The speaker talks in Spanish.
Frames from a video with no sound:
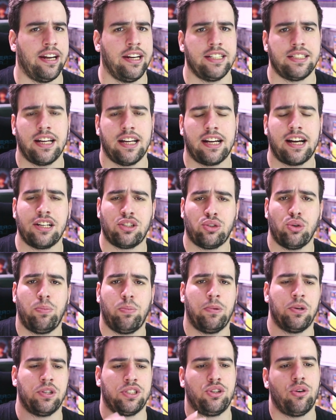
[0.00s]
en este caso
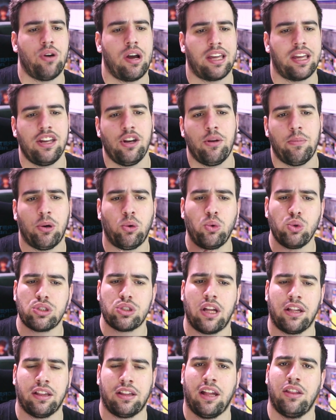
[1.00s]
pues yo aquí no me
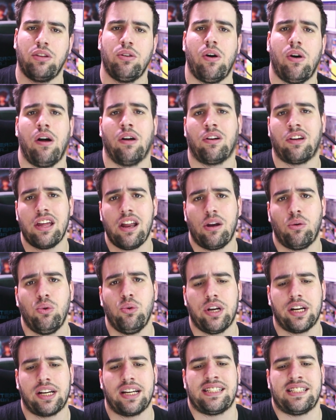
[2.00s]
gustan tanto, aunque hay
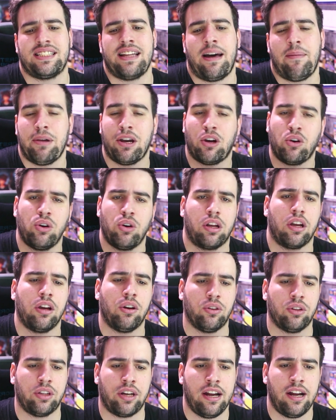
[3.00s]
alguna que está mejor que
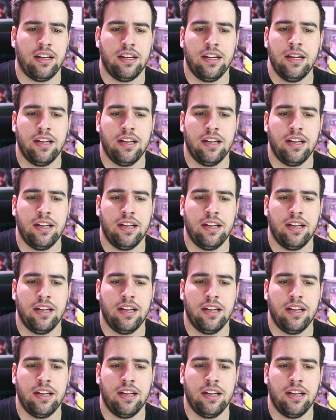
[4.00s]
otra.